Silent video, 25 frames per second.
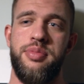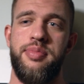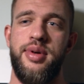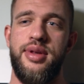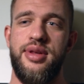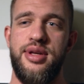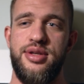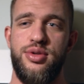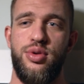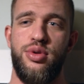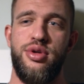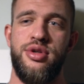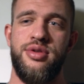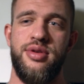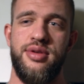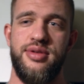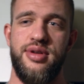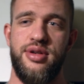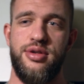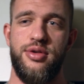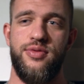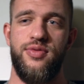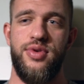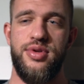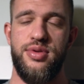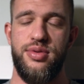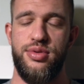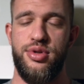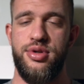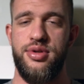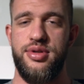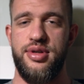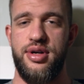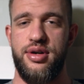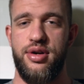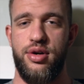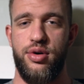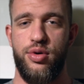15 tysiącach czy 20
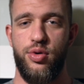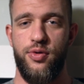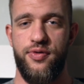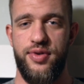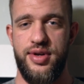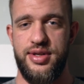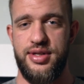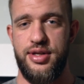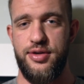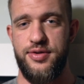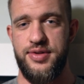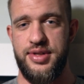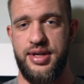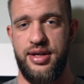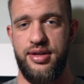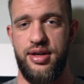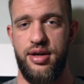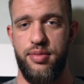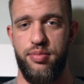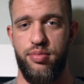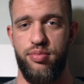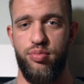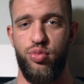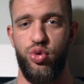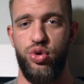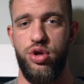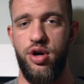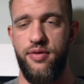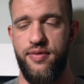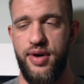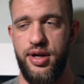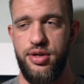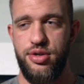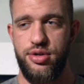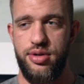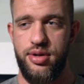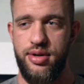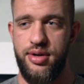tysiącach kroków jesteś w stanie
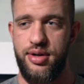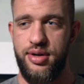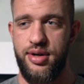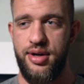budować,